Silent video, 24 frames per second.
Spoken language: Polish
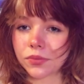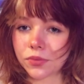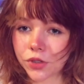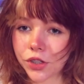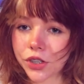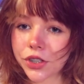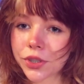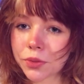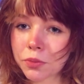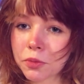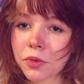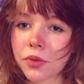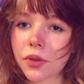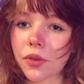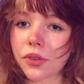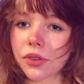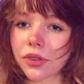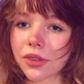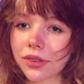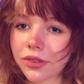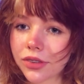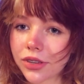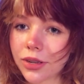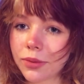to, co mówię w
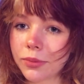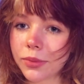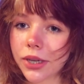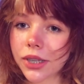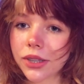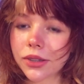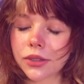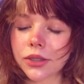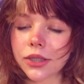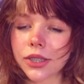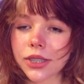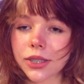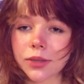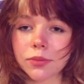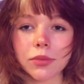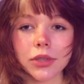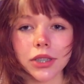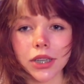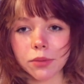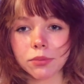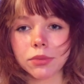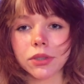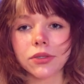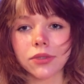tym filmie, to jest
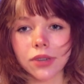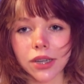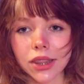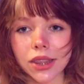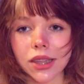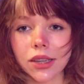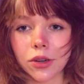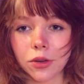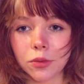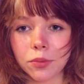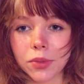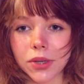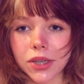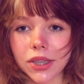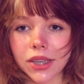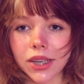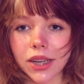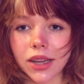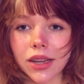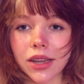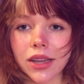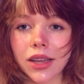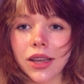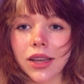moja prywatna
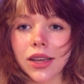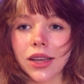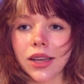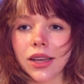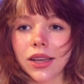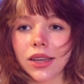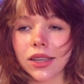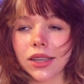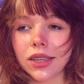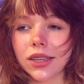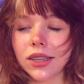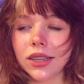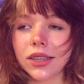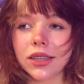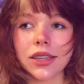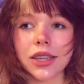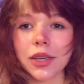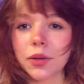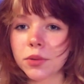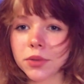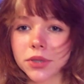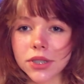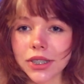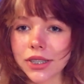opinia i
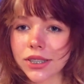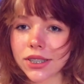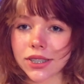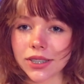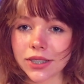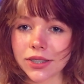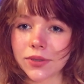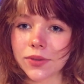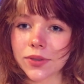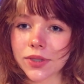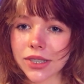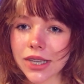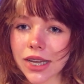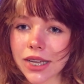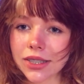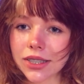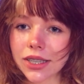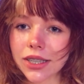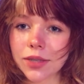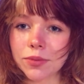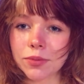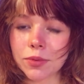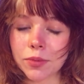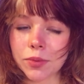nie musicie się z nią
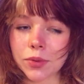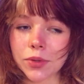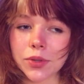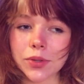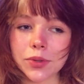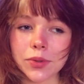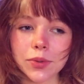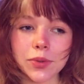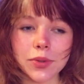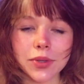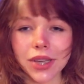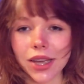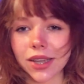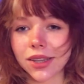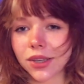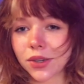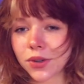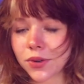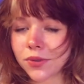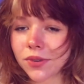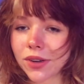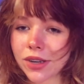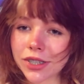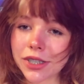zgadzać, po prostu ja
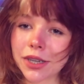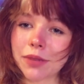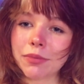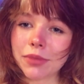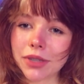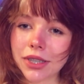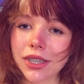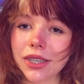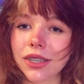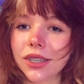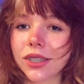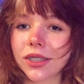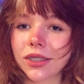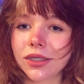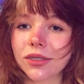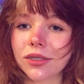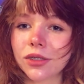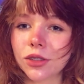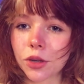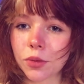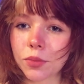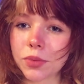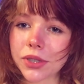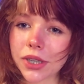tak uważam i
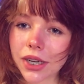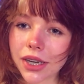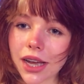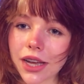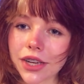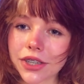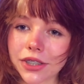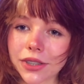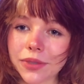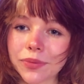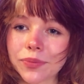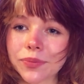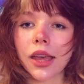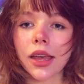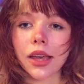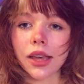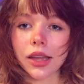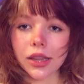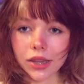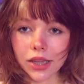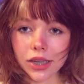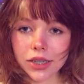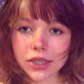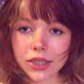to przekażę.
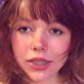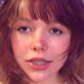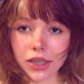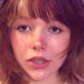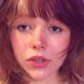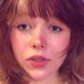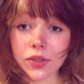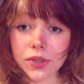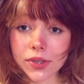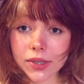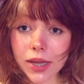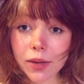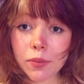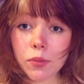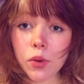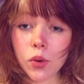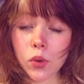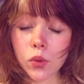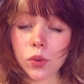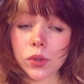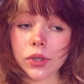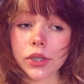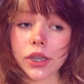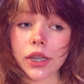Także tak, dostałam
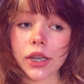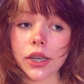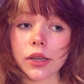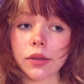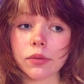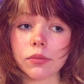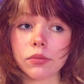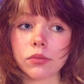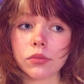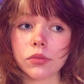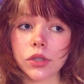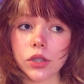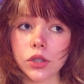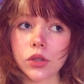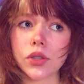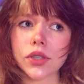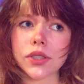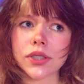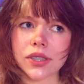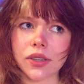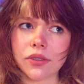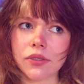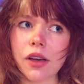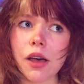ogólnie i
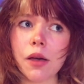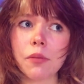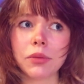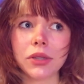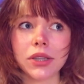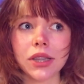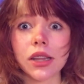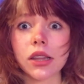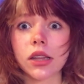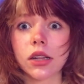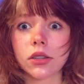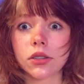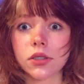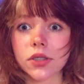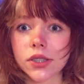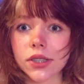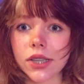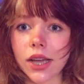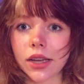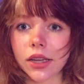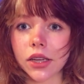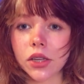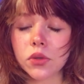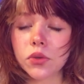dostawałam i nadal
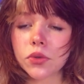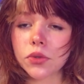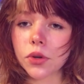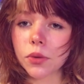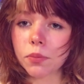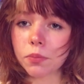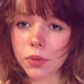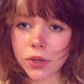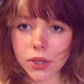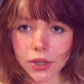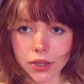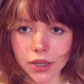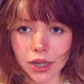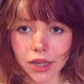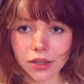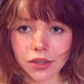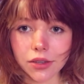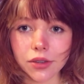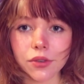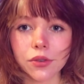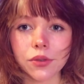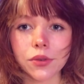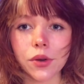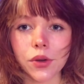dostaję dużo
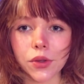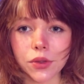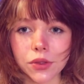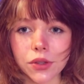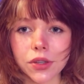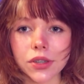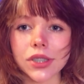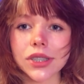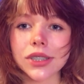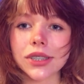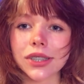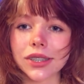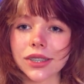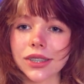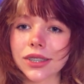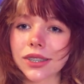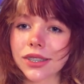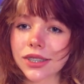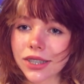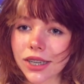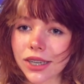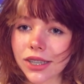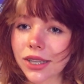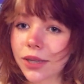pytań odnośnie tych
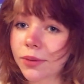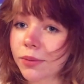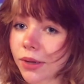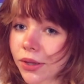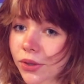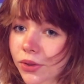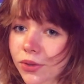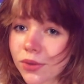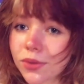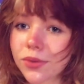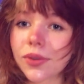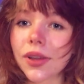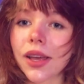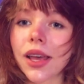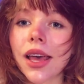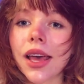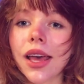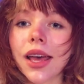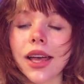trzech tematów,